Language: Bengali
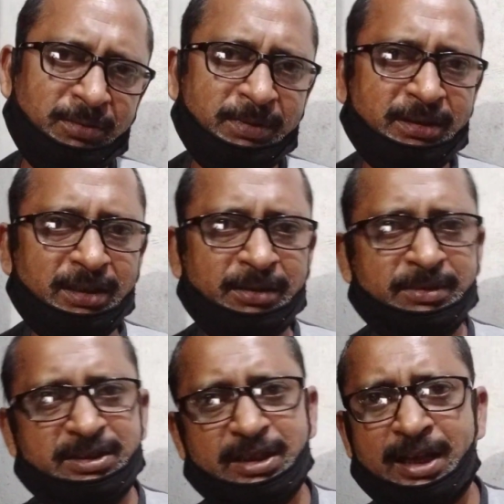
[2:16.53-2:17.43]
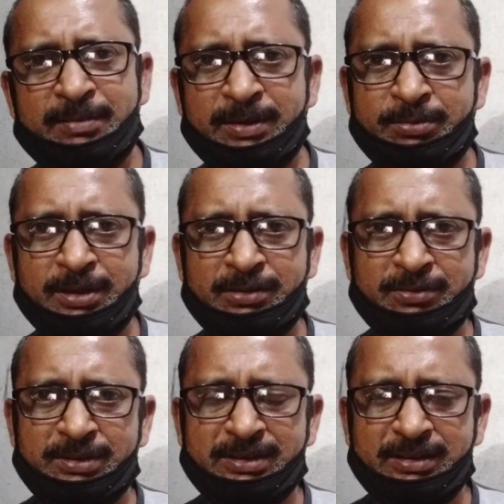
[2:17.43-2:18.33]
সবেতেই আমি চাল ব্যবহার
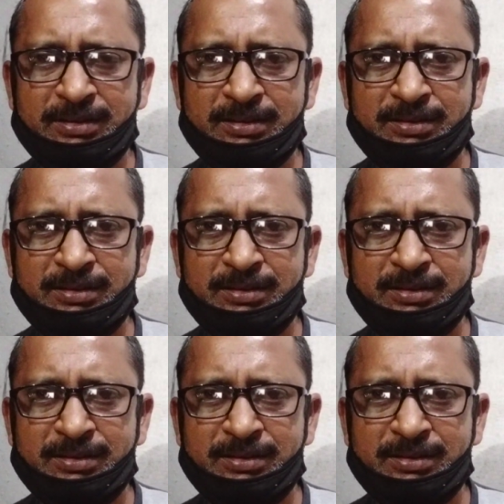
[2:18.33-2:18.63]
করেছি